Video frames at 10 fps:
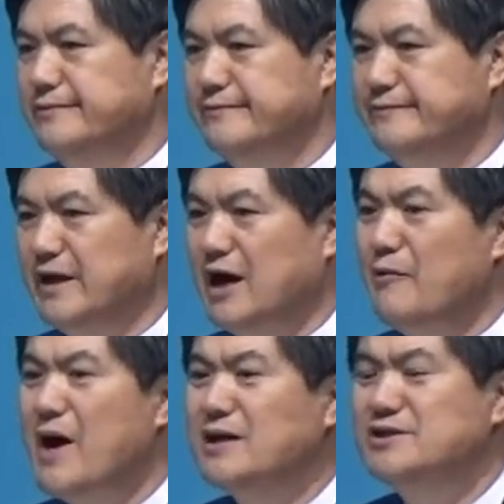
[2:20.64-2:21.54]
내가
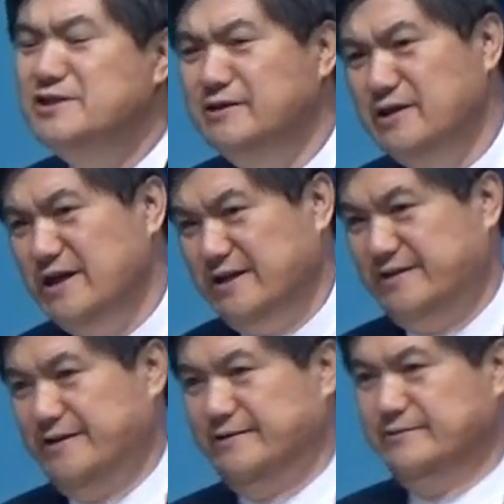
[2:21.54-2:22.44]
확신을 해야
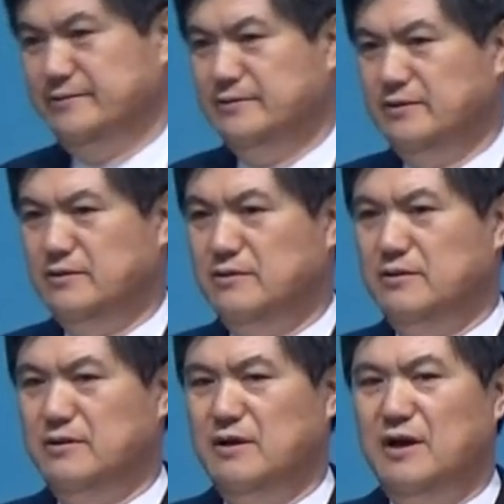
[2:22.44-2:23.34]
돼요.
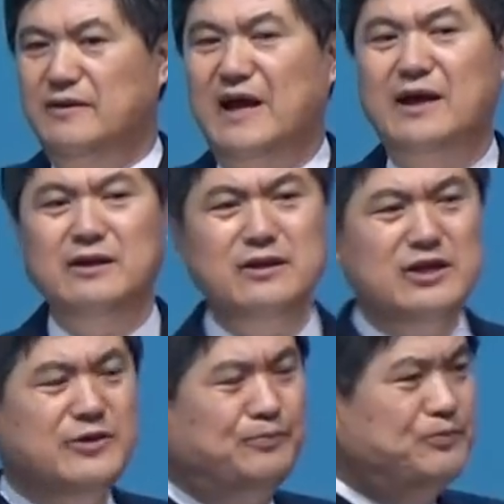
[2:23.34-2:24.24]
나는
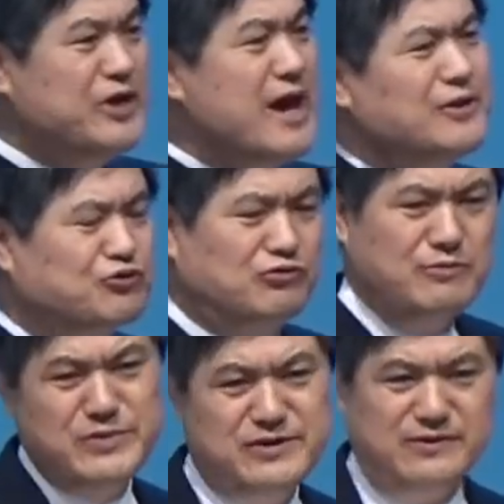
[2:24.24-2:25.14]
이 예수를
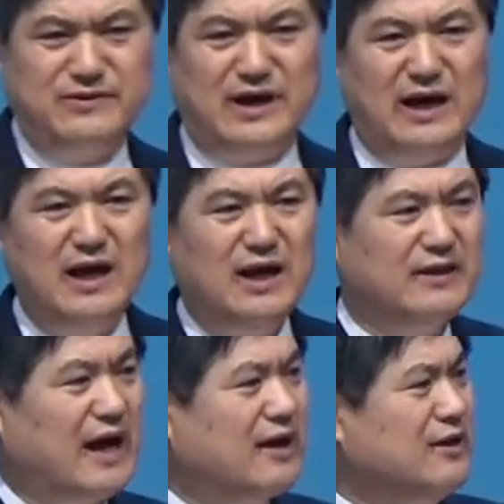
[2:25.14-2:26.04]
믿는다.
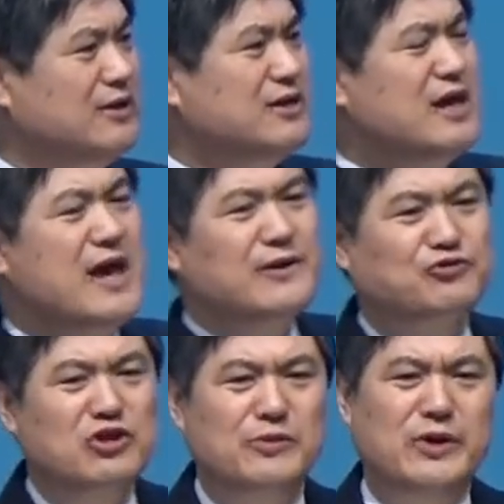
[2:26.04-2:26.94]
나는 이
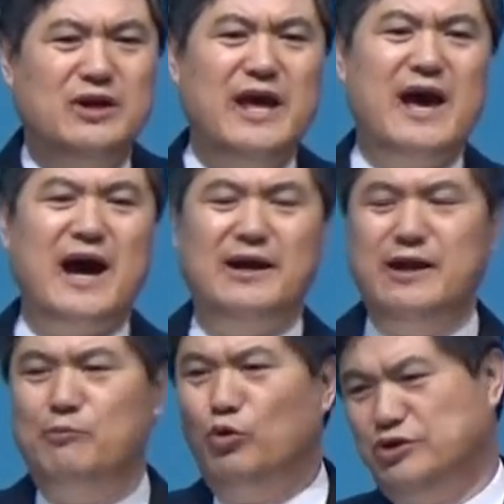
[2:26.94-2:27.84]
예수님을 내 안에
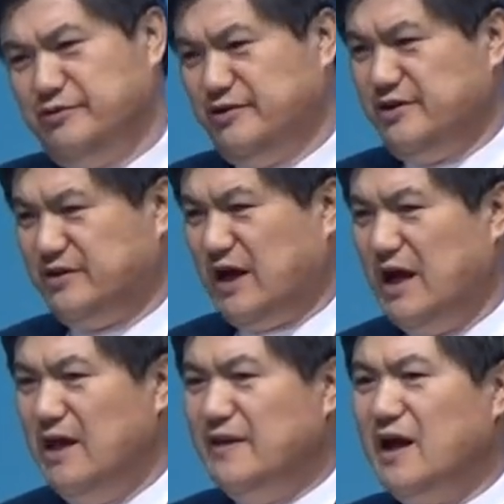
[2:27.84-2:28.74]
모셔드렸다.
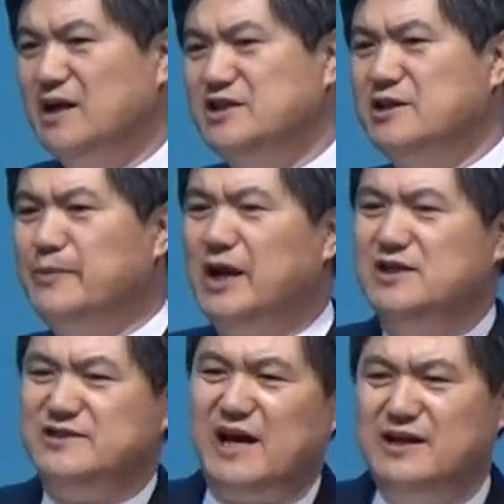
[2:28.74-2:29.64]
내가 지금까지
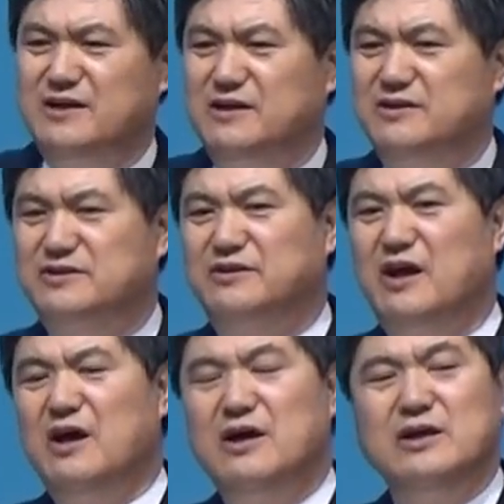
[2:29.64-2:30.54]
사는 것은
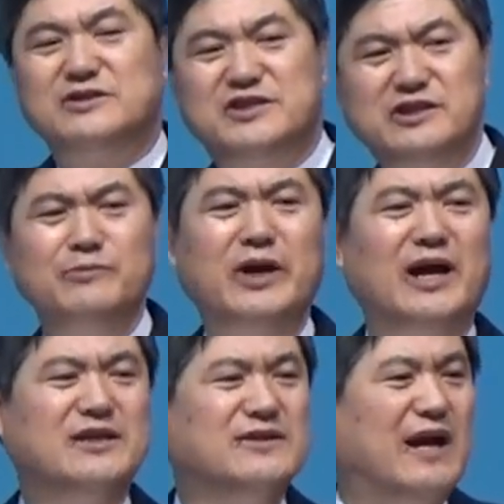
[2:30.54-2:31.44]

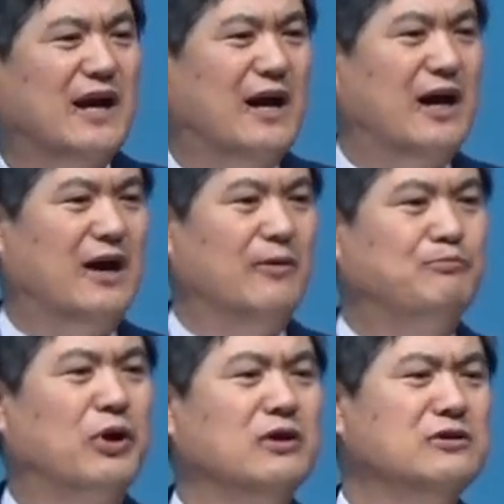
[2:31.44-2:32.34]
지금까지 내가
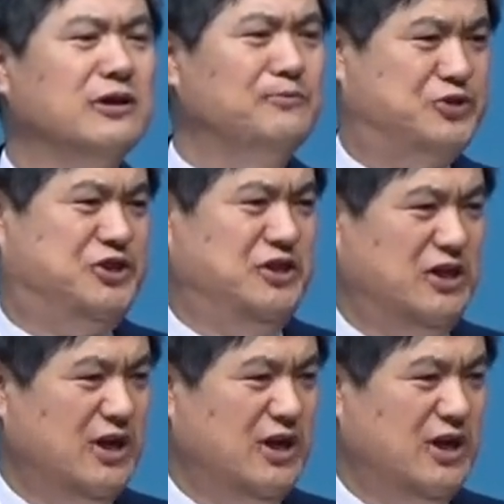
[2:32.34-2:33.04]
버릇없이